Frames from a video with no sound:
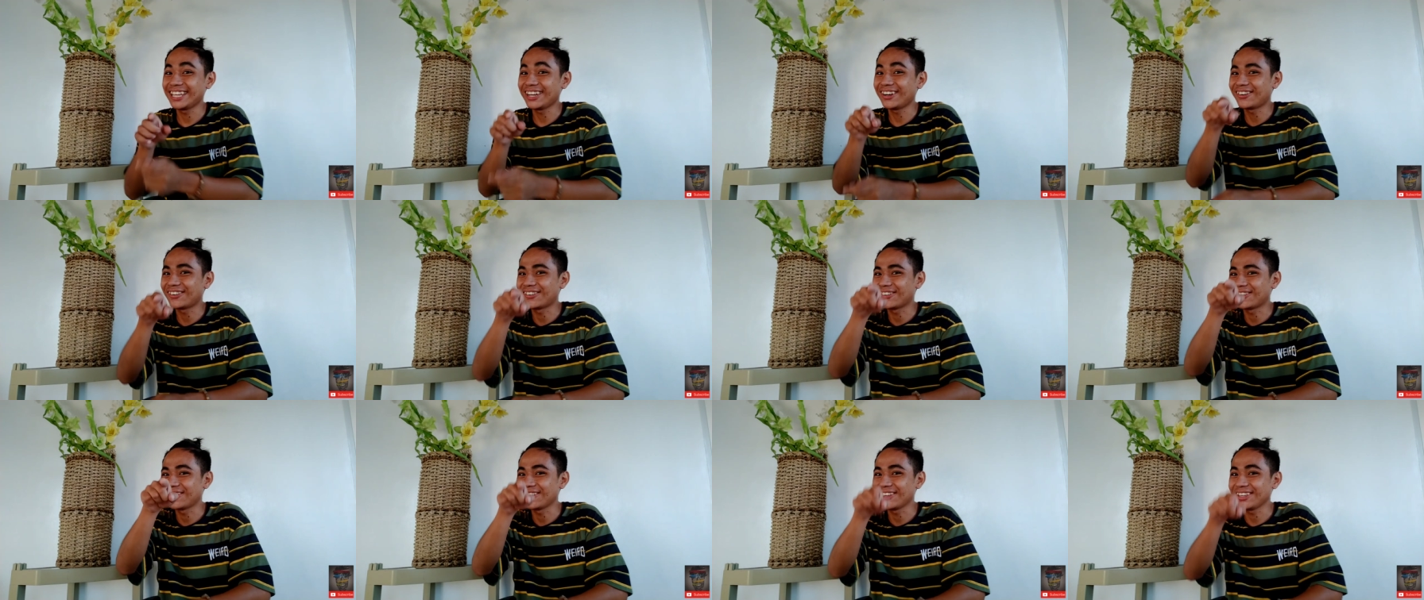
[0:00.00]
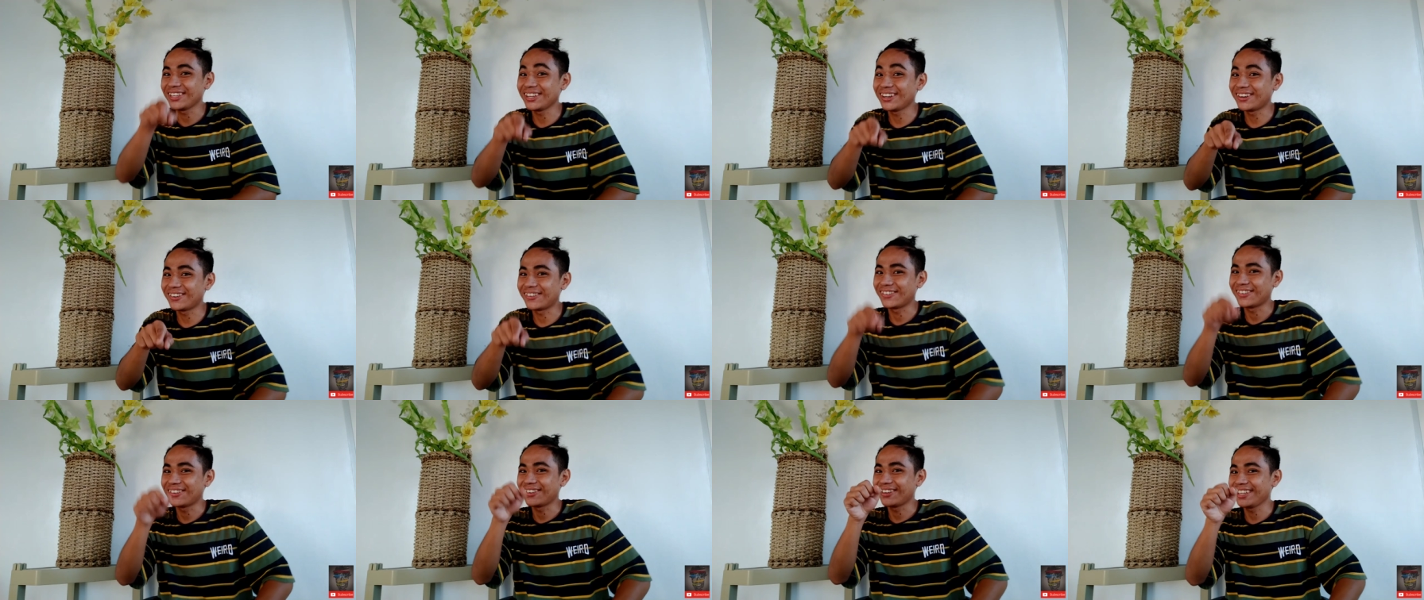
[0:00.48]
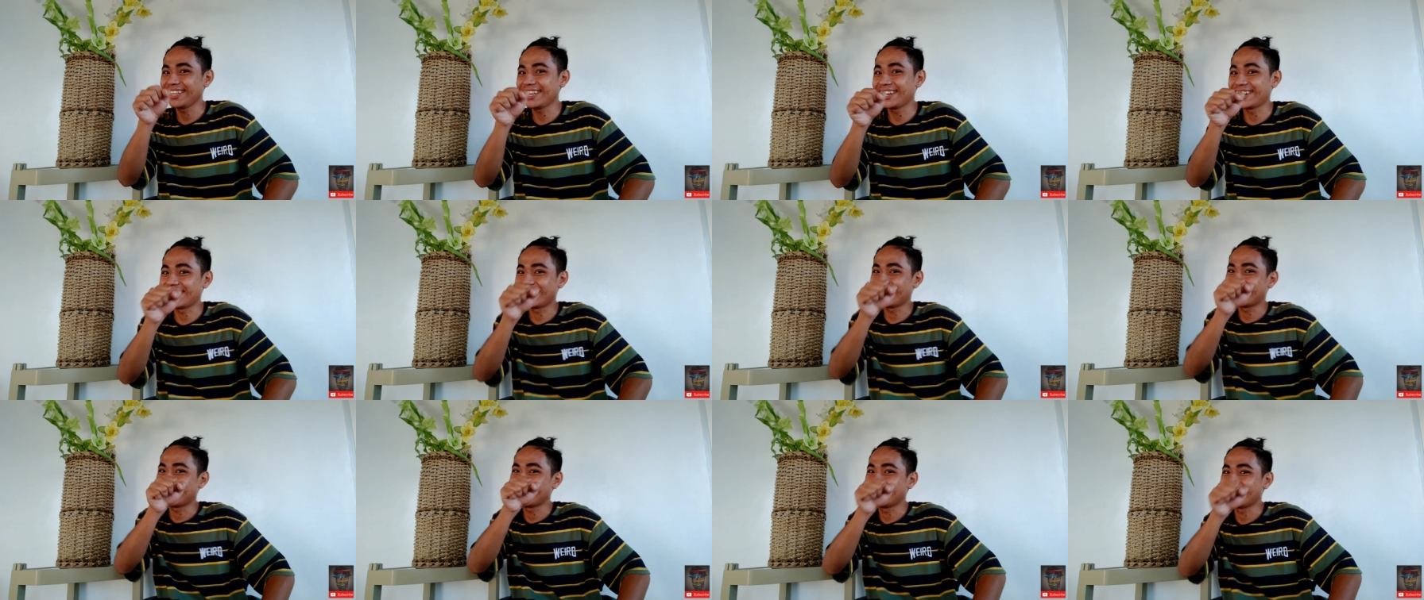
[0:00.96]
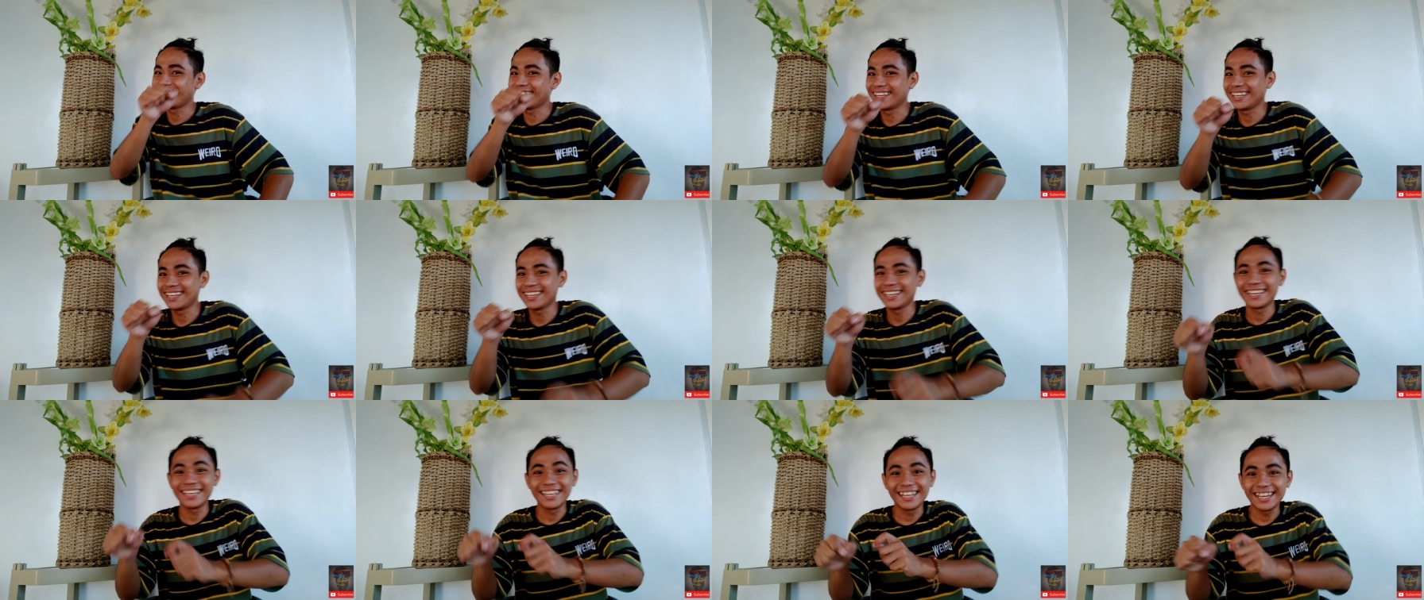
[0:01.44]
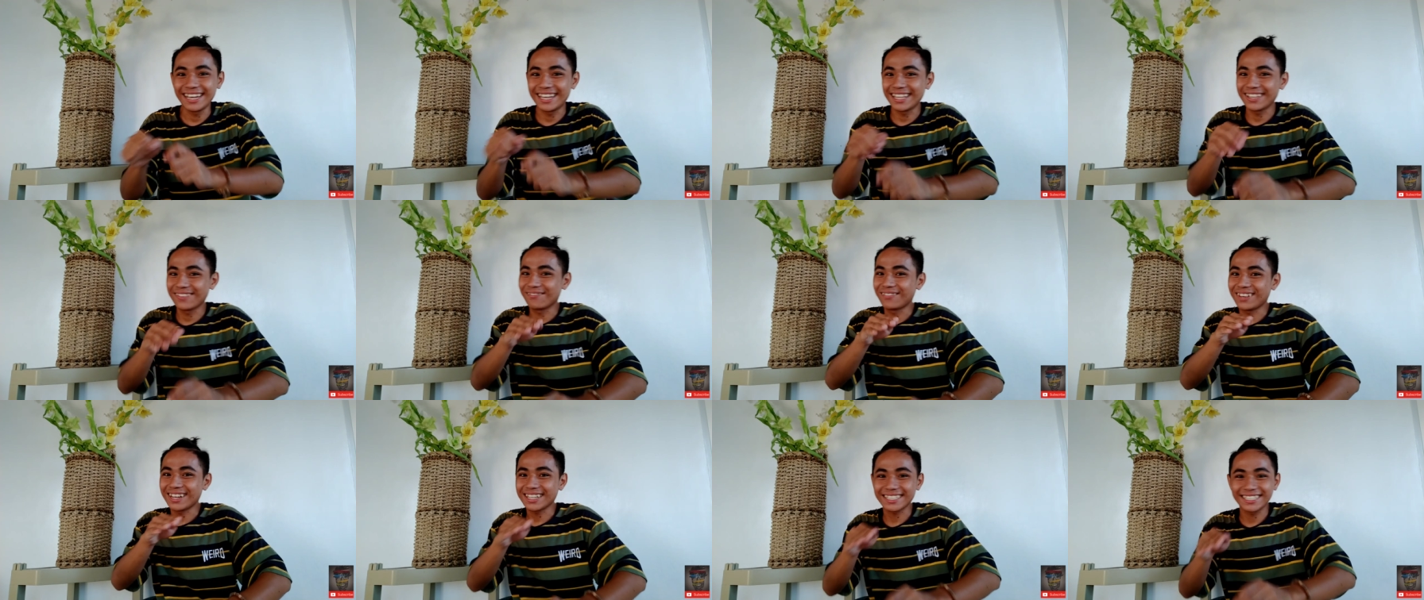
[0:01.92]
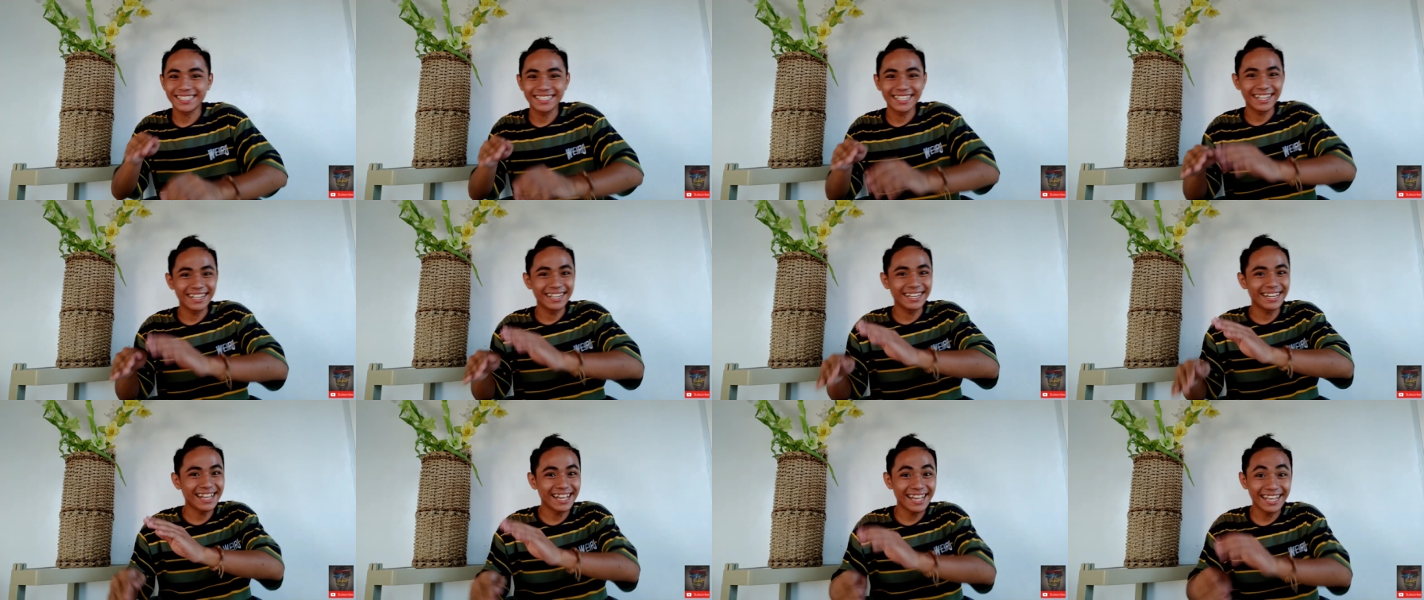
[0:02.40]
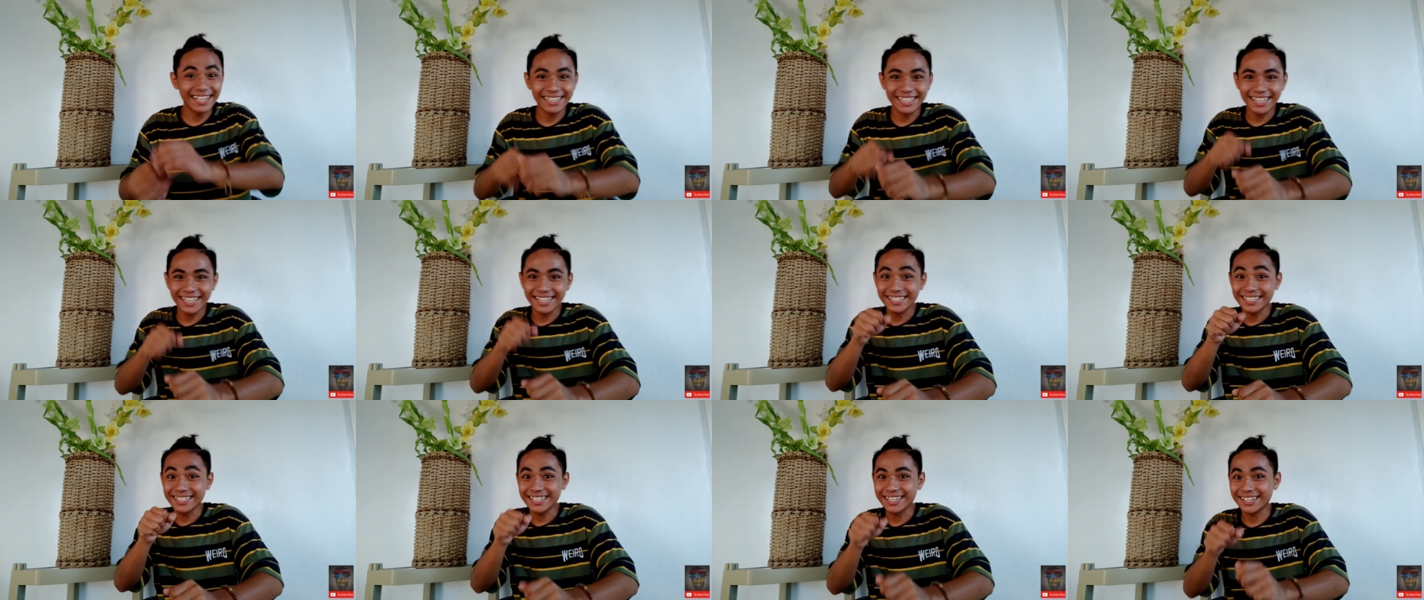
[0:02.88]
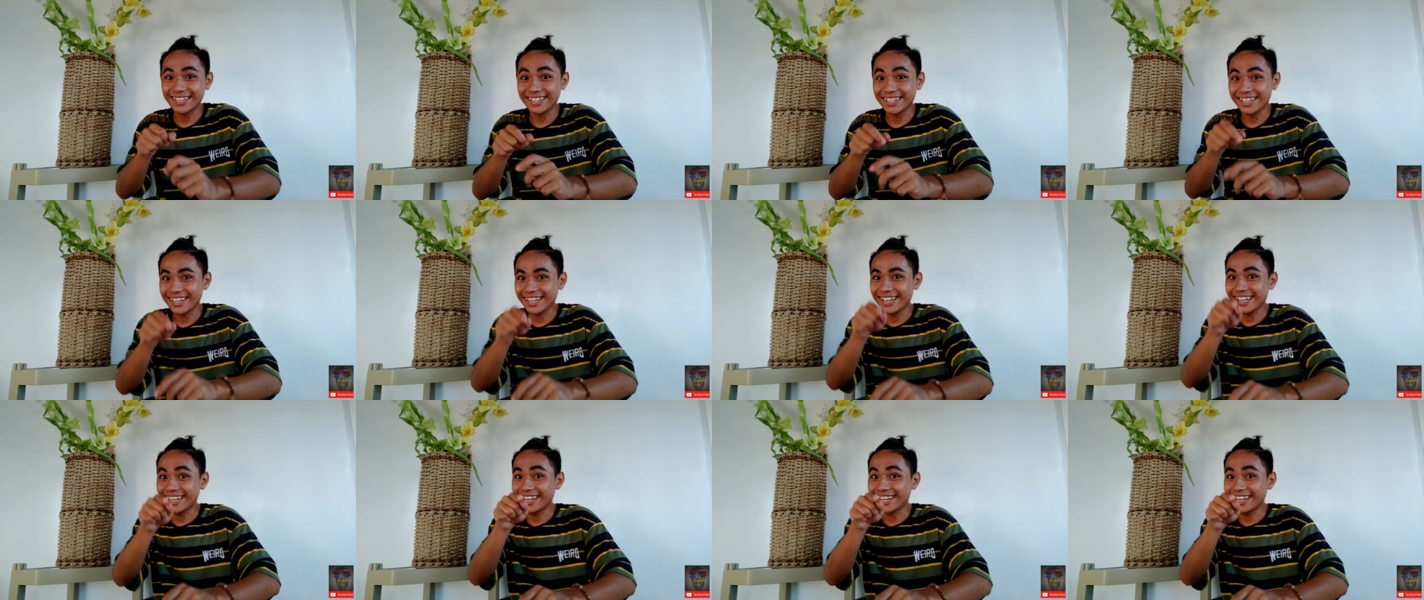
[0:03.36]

yo, yo, yo. Unbox na natin, ya.